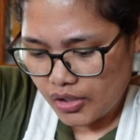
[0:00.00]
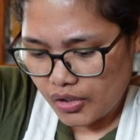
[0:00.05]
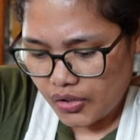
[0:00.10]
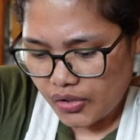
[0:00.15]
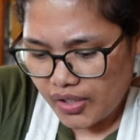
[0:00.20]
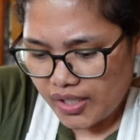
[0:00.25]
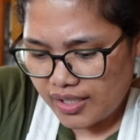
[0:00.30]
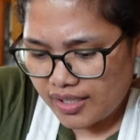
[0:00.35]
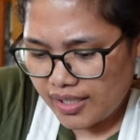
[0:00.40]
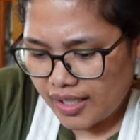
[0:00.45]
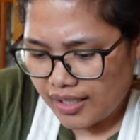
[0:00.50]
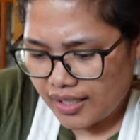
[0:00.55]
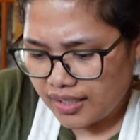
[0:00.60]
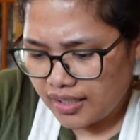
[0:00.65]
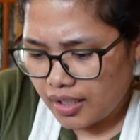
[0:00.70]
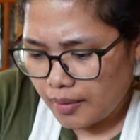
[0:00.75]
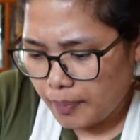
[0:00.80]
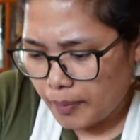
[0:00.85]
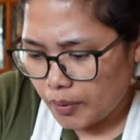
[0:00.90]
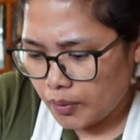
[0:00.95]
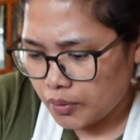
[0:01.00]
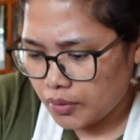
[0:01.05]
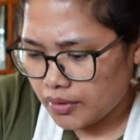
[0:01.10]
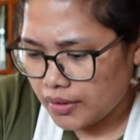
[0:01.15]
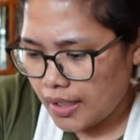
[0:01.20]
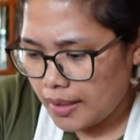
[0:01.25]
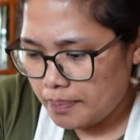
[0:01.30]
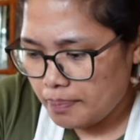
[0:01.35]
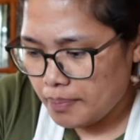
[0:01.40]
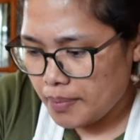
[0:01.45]
Seriously, Anda tidak perlu
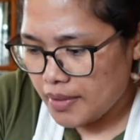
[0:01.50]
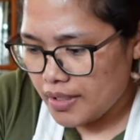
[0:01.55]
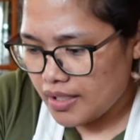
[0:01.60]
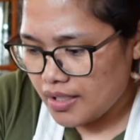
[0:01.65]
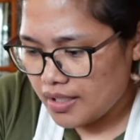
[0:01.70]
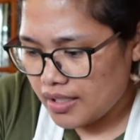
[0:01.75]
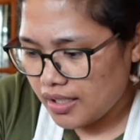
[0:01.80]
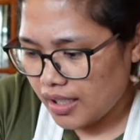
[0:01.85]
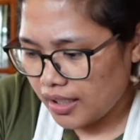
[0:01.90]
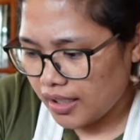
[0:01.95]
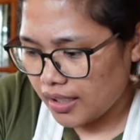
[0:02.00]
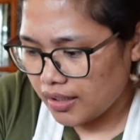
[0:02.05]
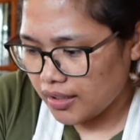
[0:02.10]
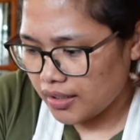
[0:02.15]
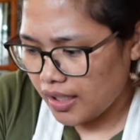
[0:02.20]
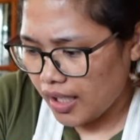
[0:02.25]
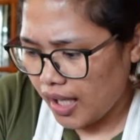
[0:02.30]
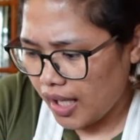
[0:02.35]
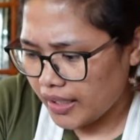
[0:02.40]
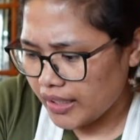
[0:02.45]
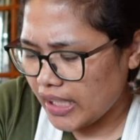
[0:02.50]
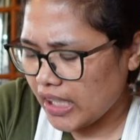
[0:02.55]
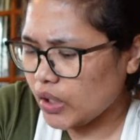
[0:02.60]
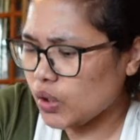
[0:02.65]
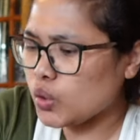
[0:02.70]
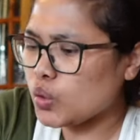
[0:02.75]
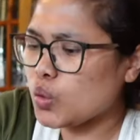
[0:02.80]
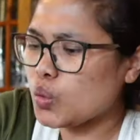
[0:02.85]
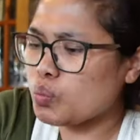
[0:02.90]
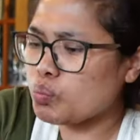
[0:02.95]
tapis karena tidak ada
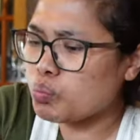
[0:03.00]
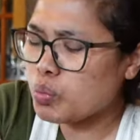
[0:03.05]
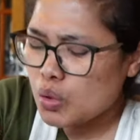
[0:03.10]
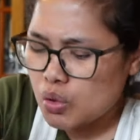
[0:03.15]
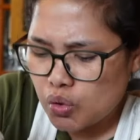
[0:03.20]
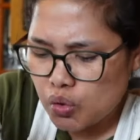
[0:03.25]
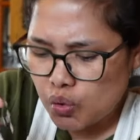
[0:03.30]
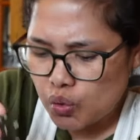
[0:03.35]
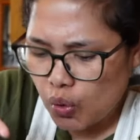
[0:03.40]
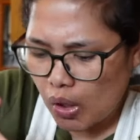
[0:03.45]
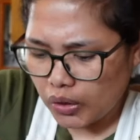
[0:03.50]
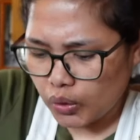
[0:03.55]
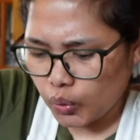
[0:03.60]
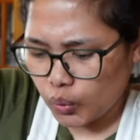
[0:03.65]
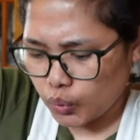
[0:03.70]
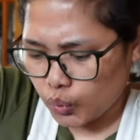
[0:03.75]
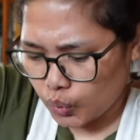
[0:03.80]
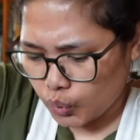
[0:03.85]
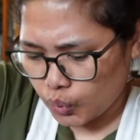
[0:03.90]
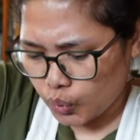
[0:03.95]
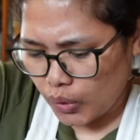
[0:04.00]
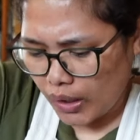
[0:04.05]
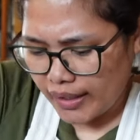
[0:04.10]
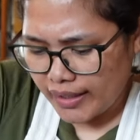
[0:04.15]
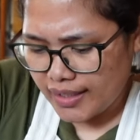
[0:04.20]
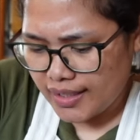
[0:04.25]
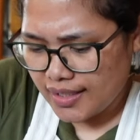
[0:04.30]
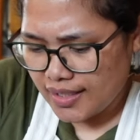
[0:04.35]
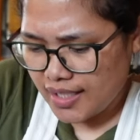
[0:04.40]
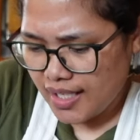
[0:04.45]
kutu busu atau kutu-kutu
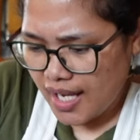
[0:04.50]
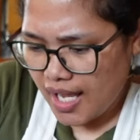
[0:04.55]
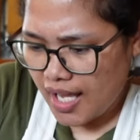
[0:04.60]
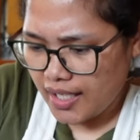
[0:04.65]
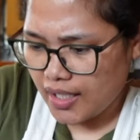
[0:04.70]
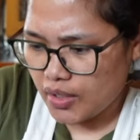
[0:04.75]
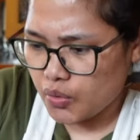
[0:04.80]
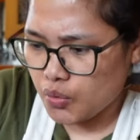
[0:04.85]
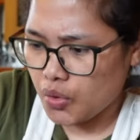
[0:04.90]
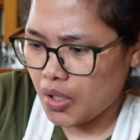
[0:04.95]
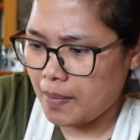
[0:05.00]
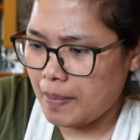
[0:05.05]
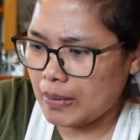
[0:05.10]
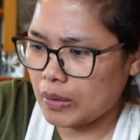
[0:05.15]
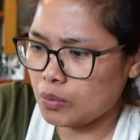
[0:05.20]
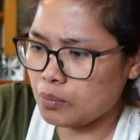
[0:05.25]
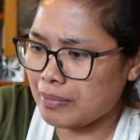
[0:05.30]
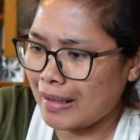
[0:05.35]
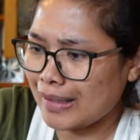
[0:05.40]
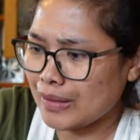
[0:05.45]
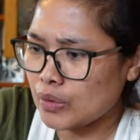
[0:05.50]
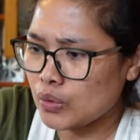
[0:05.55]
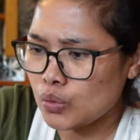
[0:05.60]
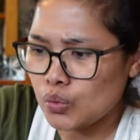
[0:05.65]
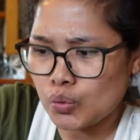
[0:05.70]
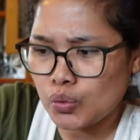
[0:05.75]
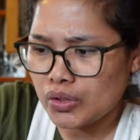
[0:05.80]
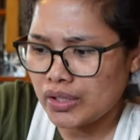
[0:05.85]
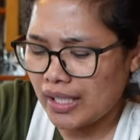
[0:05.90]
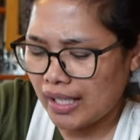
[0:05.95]
lainnya dan juga
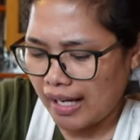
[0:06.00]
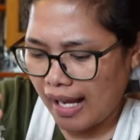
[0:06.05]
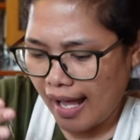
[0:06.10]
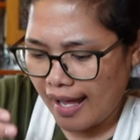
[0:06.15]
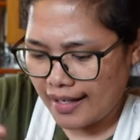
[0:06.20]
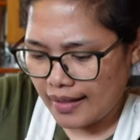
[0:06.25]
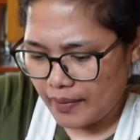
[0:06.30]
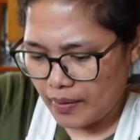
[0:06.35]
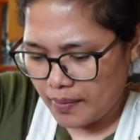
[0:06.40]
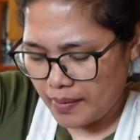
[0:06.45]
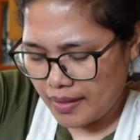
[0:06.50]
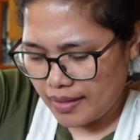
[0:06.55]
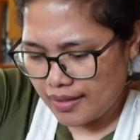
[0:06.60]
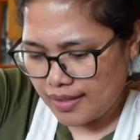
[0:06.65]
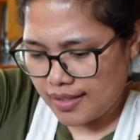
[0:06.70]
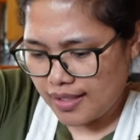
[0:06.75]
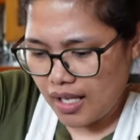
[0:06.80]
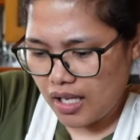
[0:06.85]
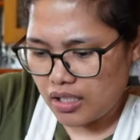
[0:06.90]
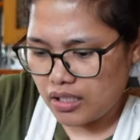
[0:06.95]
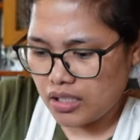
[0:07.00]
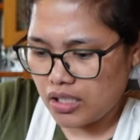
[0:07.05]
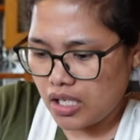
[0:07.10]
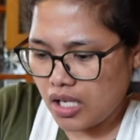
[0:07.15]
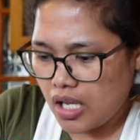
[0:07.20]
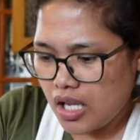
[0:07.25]
batu-batu tidak ada pemirsa.